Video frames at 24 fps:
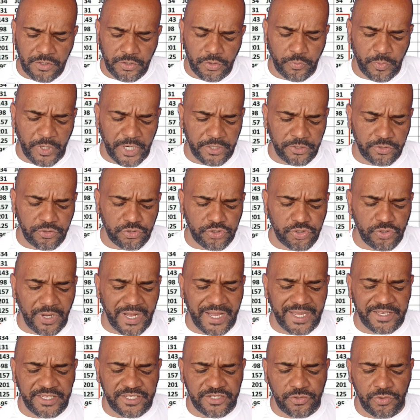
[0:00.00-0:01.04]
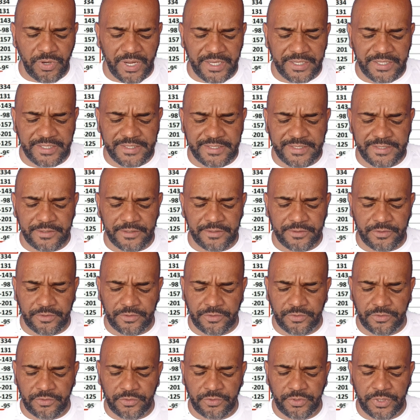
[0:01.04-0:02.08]
no bairro do Soares, o Aires,
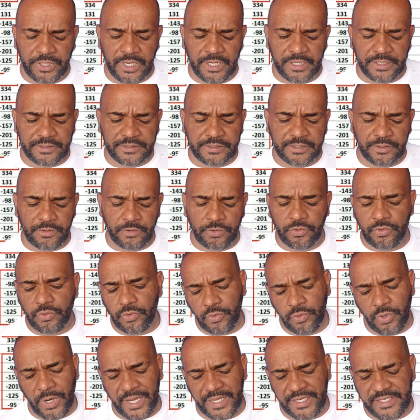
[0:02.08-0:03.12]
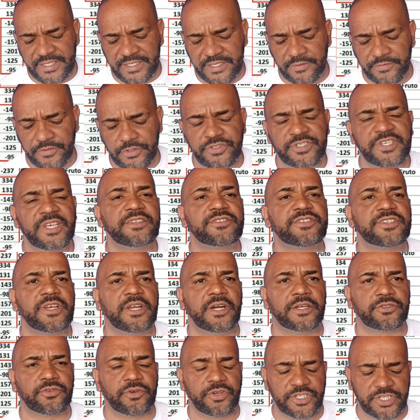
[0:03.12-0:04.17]
o, William, o, o Aires teve
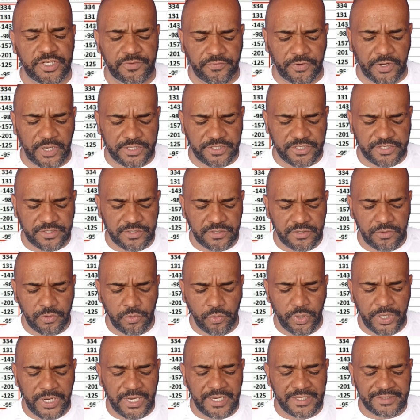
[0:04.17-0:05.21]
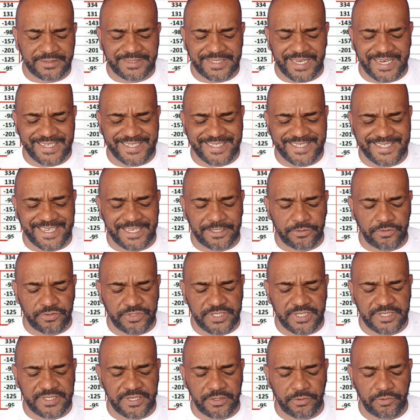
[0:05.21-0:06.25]
214 votos, o William
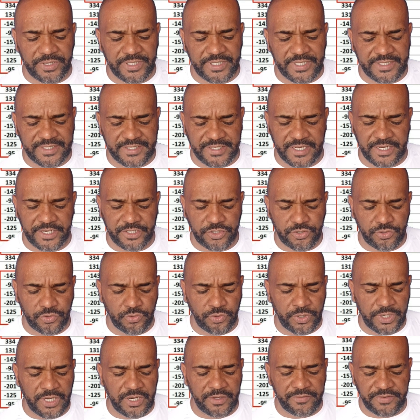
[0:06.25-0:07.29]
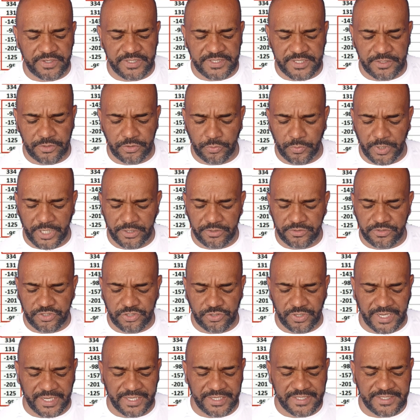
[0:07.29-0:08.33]
357. O William venceu no bairro do
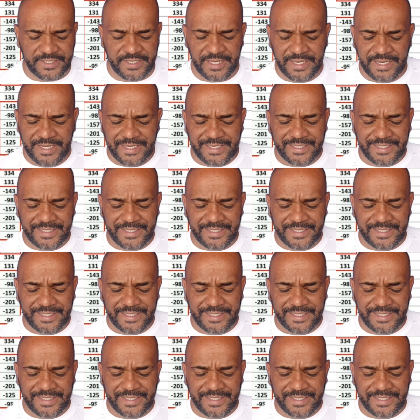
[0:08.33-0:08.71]
Soares.